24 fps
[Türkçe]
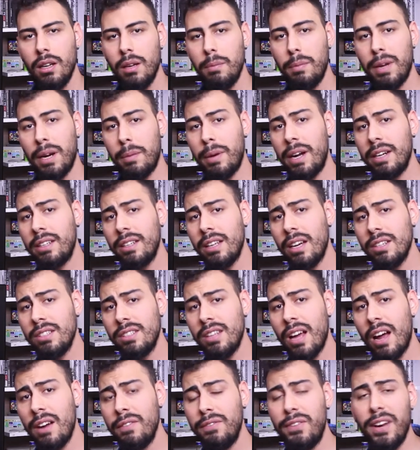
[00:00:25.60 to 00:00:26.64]
Merhaba
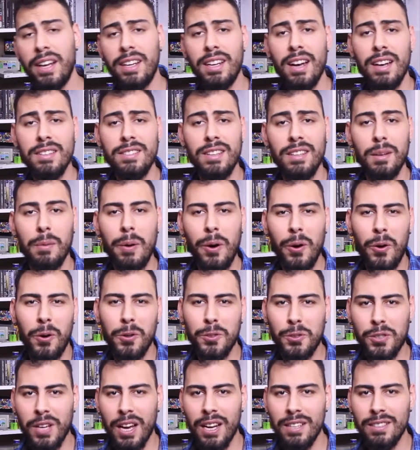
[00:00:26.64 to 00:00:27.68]
arkadaşlar, Frekans Adam'a
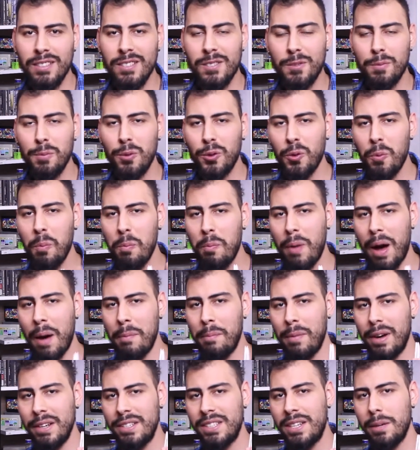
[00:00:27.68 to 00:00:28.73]
hoş geldiniz. Bugün
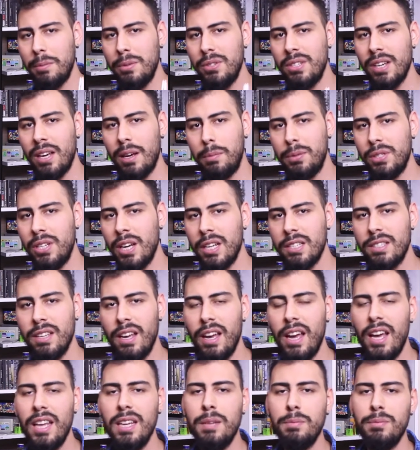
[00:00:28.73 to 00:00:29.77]
bambaşka bir şey yapacağız.
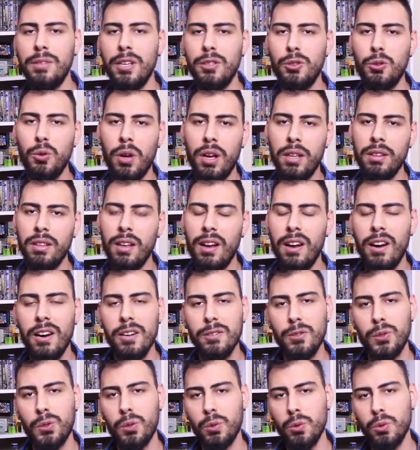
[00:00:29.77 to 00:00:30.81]
Elimde şu an
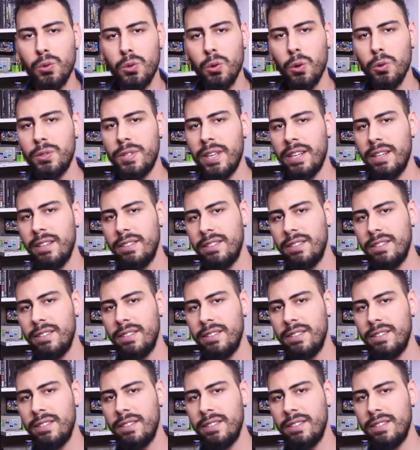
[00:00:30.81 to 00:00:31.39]
Asus'un son seri